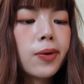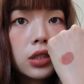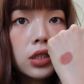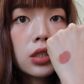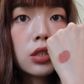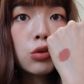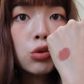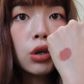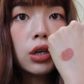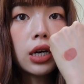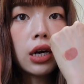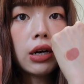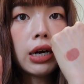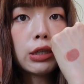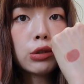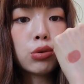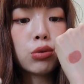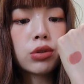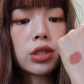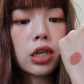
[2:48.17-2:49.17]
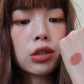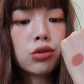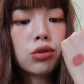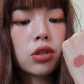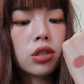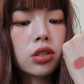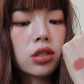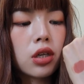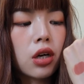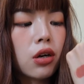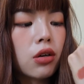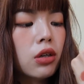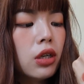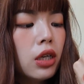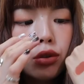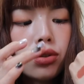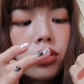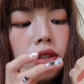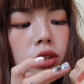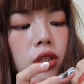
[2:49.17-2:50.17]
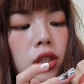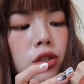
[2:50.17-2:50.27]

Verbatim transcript: 这支唇膏它涂上去的时候，就是